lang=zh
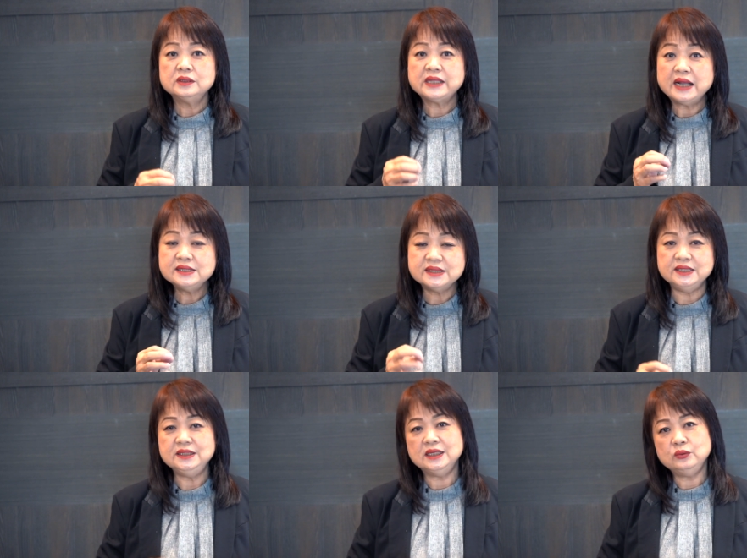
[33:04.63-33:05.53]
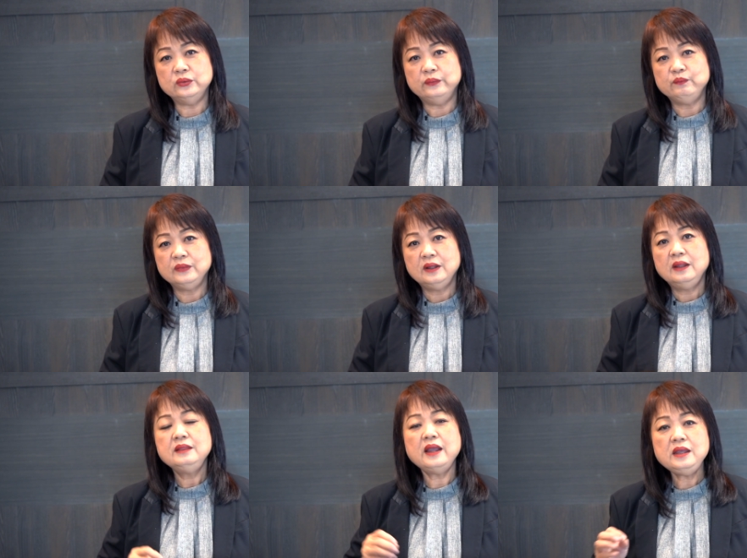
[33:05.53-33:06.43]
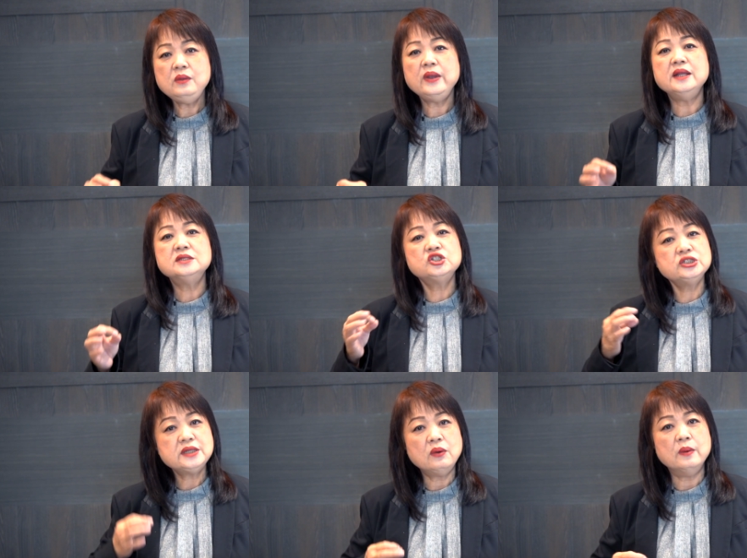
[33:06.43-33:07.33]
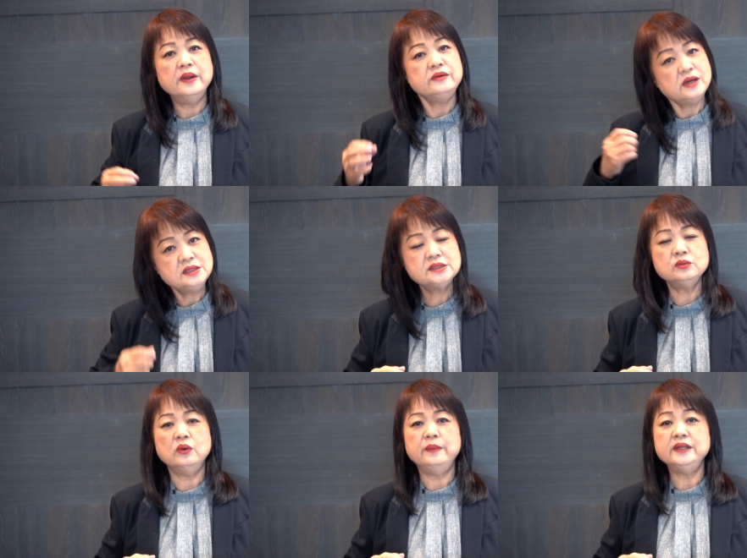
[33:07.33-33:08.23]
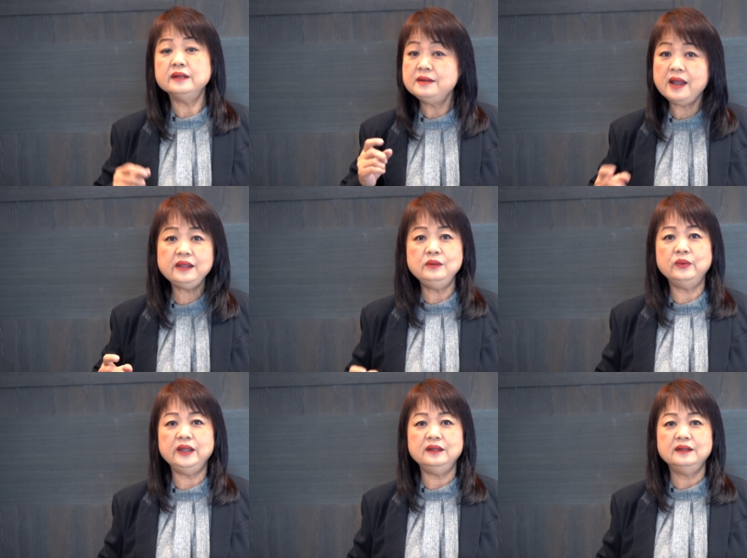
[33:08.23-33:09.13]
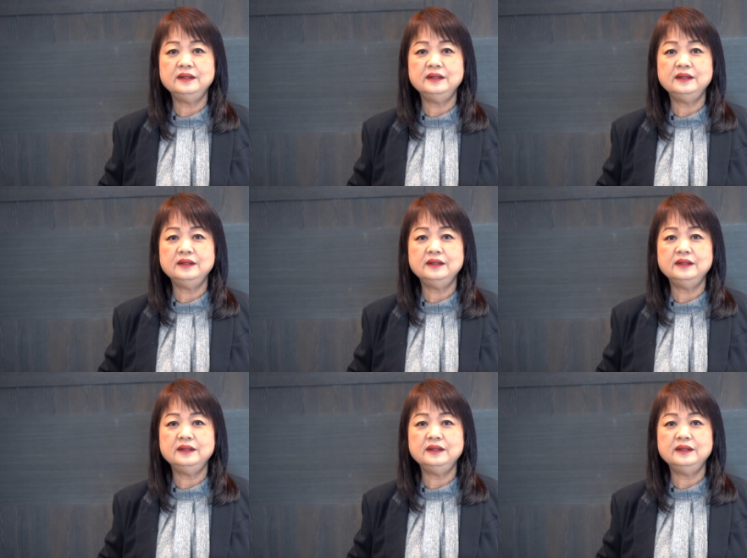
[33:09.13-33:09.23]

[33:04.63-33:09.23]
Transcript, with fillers: 当行的路，那一位知道我们、认识我们的那一位，